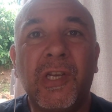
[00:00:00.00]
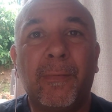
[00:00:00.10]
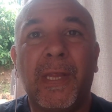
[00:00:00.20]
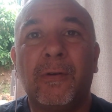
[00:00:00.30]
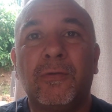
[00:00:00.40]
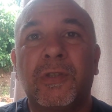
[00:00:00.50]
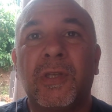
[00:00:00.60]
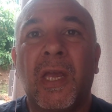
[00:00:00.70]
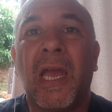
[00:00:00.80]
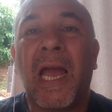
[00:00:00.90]
de
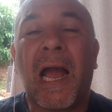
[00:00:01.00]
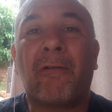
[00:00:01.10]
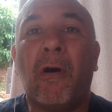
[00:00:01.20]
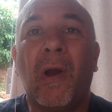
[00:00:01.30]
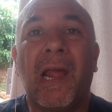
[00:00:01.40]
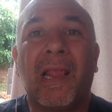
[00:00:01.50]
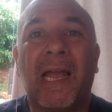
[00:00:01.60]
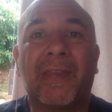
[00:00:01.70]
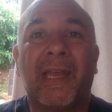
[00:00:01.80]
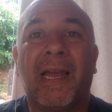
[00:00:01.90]
Hebreus, a qual
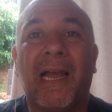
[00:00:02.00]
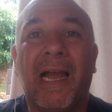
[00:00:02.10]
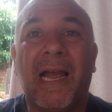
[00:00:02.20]
relata